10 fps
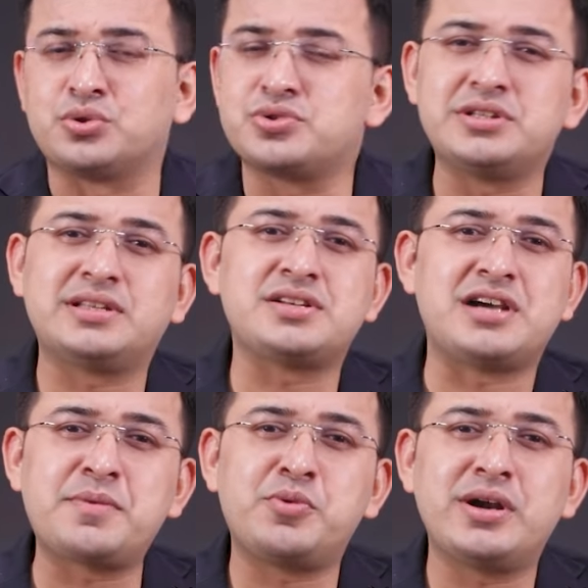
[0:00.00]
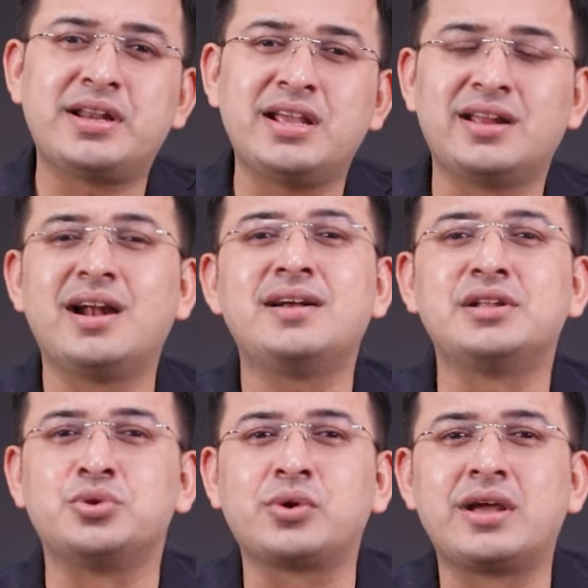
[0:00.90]
हैं दो जीते हैं चार पॉइंट हैं इंग्लैंड
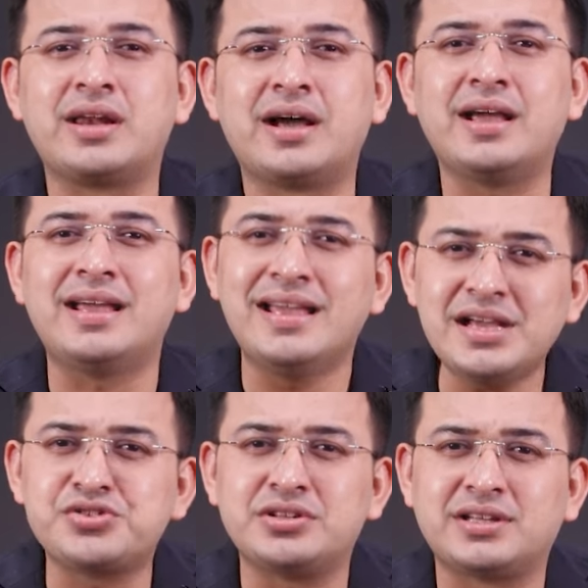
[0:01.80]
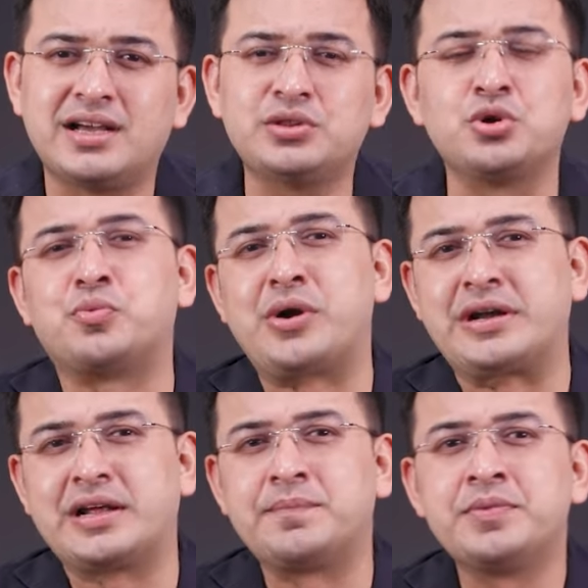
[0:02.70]
ने दो खेला है एक जीता है दो
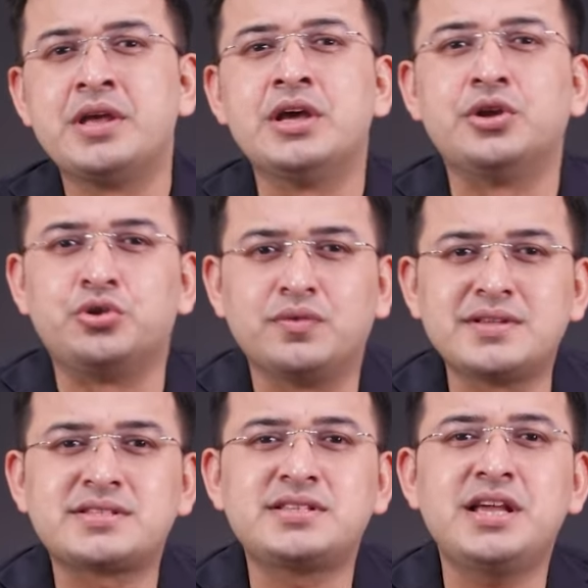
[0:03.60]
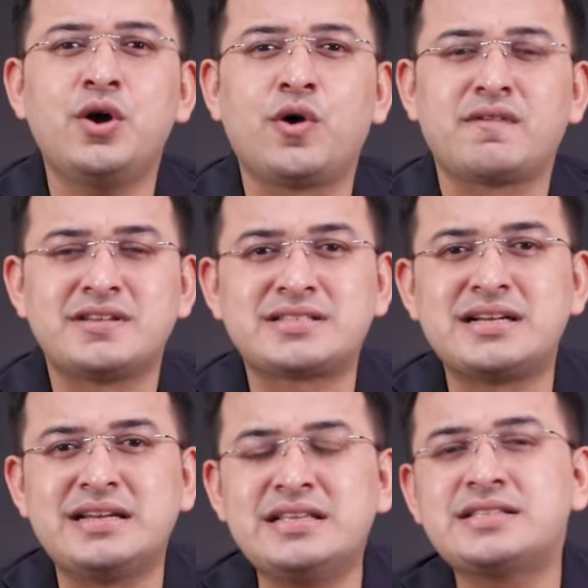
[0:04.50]
पॉइंट है यूएसए और वेस्ट
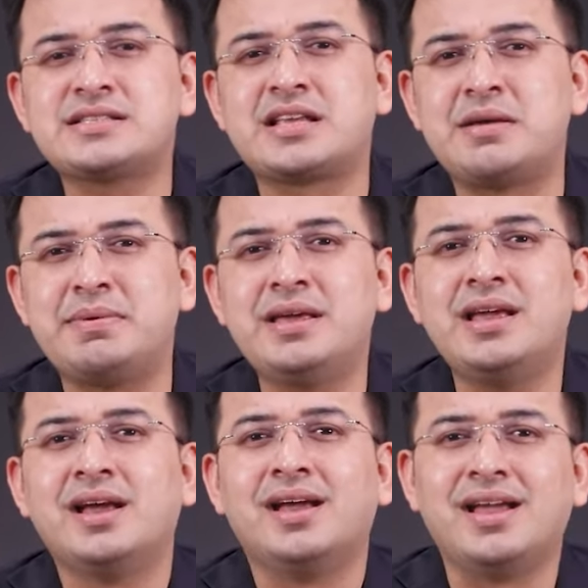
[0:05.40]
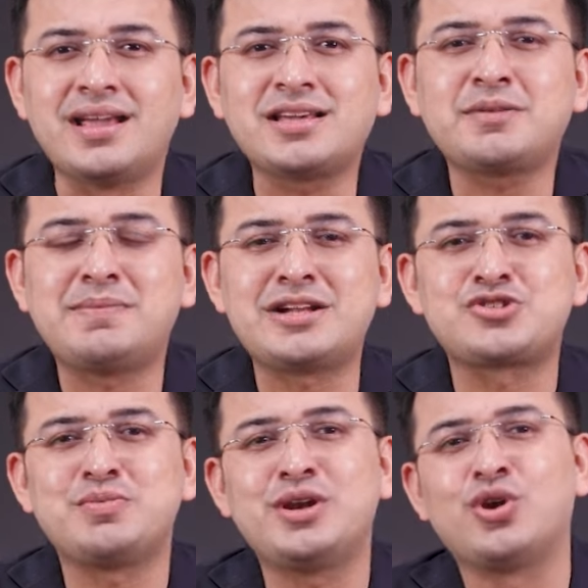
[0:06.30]
इंडीज़ के भी एक एक
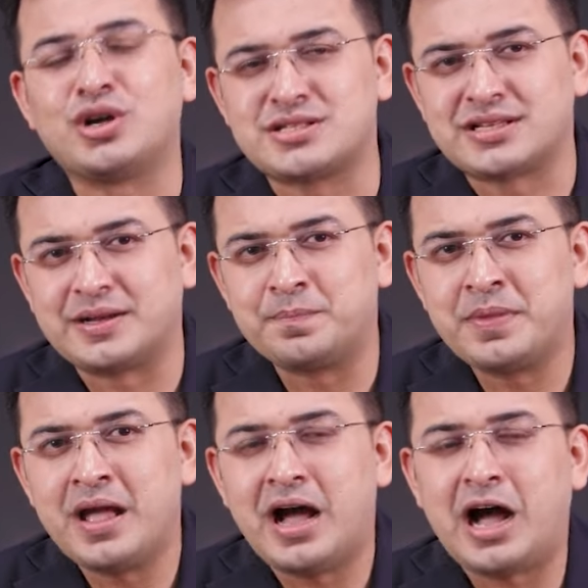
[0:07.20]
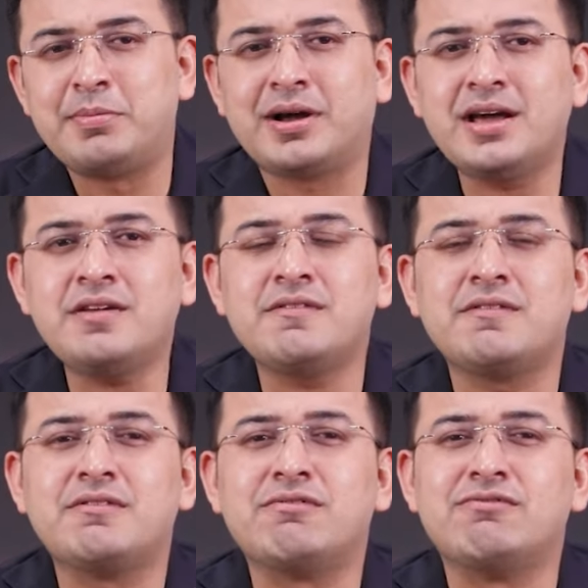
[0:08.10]
मैच में लॉस है अब अगर
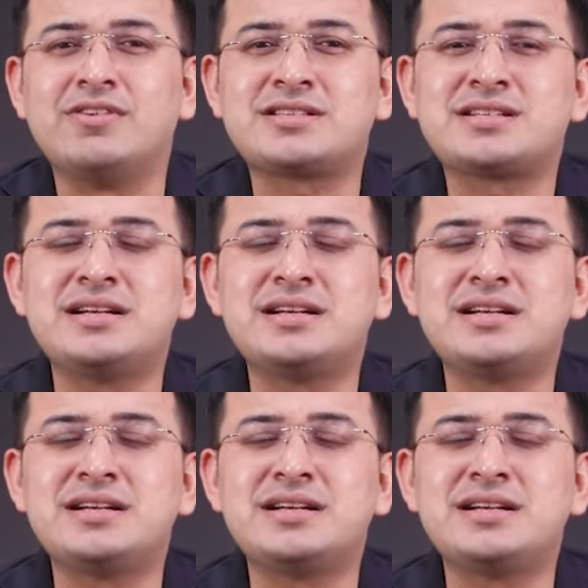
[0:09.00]
वेस्ट